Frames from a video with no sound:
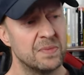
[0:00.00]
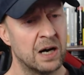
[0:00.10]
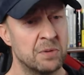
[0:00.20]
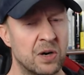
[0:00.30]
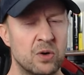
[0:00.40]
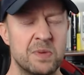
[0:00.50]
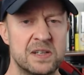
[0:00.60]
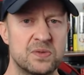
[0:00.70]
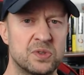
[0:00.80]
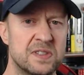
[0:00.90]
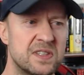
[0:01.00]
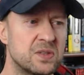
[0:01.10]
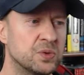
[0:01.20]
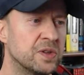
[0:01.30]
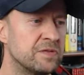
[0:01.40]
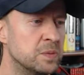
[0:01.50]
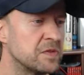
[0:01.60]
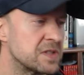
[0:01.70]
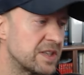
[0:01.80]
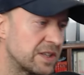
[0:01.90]
Aber auch mal so, dass es
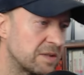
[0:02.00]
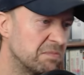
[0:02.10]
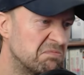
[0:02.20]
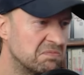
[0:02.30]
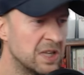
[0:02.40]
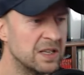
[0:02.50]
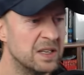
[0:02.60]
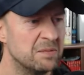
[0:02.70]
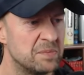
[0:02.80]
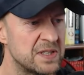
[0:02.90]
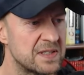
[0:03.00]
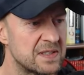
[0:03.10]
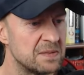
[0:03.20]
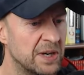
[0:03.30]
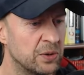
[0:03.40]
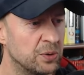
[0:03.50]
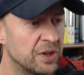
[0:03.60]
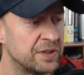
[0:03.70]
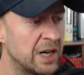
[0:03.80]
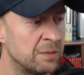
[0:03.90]
150 bis
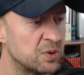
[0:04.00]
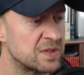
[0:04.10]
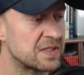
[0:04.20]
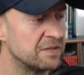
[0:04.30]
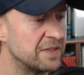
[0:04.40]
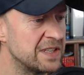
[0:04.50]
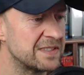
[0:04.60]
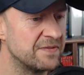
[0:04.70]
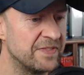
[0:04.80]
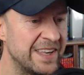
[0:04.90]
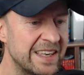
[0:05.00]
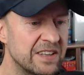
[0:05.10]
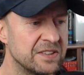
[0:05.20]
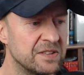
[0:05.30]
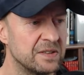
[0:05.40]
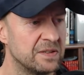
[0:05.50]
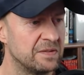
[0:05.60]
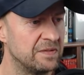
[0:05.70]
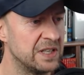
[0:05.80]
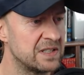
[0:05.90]
200 Abos gewesen wären,
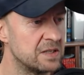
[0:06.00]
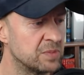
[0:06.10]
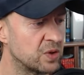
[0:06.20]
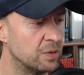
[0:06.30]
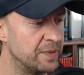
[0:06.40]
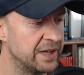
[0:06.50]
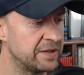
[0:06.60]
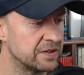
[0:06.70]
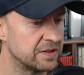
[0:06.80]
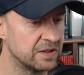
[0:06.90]
wenn ich sie bekommen hätte.